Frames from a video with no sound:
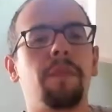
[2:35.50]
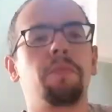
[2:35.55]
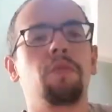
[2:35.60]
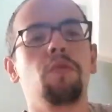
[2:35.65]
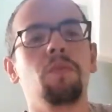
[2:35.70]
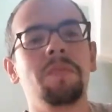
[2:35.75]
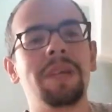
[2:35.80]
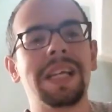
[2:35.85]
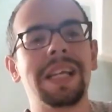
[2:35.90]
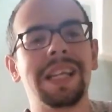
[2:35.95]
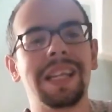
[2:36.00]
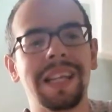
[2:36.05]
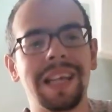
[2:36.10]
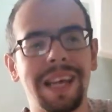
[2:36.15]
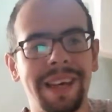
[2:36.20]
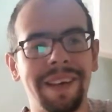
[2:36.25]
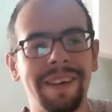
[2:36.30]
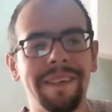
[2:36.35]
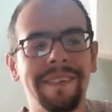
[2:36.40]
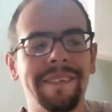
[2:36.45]
più
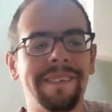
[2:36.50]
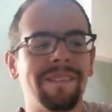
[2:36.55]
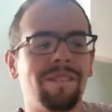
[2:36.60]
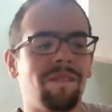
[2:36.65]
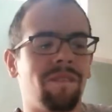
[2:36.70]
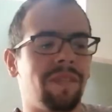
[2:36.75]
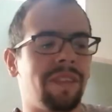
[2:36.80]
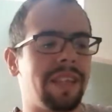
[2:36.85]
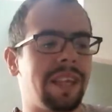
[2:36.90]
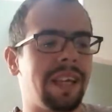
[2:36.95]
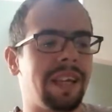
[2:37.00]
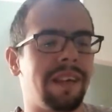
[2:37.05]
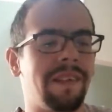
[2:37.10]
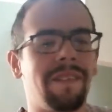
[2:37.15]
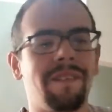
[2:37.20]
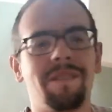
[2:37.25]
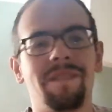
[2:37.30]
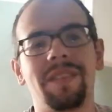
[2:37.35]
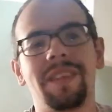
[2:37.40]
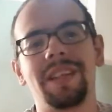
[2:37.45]
1000,
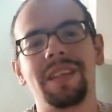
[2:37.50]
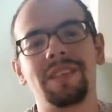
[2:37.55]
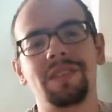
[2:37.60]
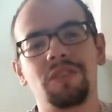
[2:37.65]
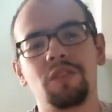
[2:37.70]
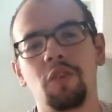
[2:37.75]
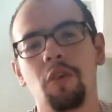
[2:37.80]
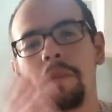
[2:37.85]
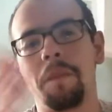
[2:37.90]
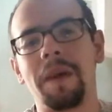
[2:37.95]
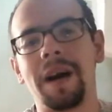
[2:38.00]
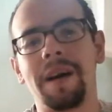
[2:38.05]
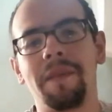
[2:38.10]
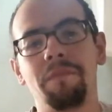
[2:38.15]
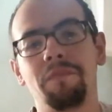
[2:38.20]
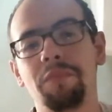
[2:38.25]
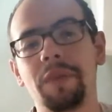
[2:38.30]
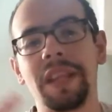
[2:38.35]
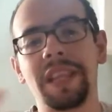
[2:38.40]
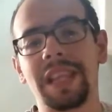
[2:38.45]

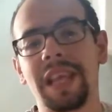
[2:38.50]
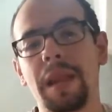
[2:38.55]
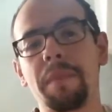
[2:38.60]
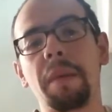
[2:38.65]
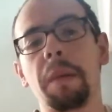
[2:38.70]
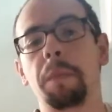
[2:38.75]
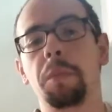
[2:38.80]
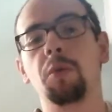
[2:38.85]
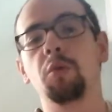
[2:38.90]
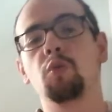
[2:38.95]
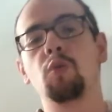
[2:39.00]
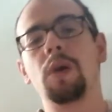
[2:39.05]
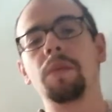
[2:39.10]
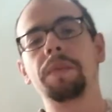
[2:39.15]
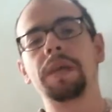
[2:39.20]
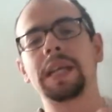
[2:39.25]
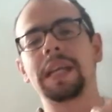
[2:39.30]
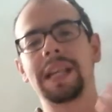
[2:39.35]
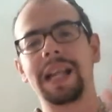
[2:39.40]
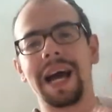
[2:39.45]
insomma prenderebbe più
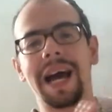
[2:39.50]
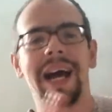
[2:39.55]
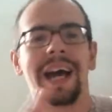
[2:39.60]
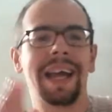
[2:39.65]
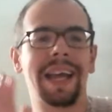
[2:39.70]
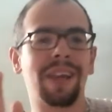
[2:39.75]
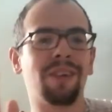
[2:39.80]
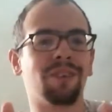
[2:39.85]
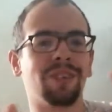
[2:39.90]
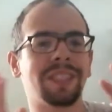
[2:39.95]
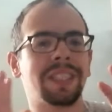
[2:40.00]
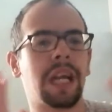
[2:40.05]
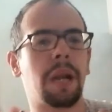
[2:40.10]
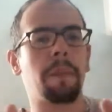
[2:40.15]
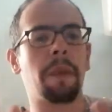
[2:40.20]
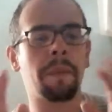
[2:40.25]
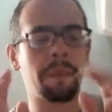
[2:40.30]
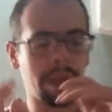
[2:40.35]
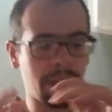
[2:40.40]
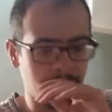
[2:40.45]
2000 e non
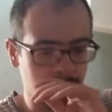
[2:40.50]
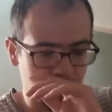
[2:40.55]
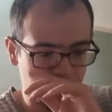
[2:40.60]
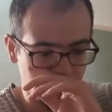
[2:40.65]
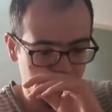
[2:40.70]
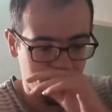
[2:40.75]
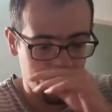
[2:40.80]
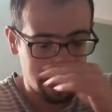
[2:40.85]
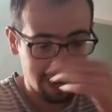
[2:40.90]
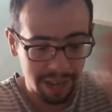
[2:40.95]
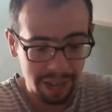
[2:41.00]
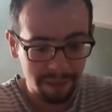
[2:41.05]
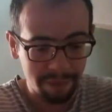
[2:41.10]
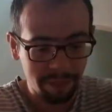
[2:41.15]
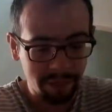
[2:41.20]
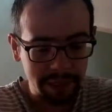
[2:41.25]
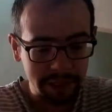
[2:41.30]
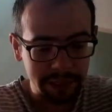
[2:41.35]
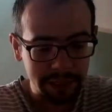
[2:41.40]
sarebbe niente male.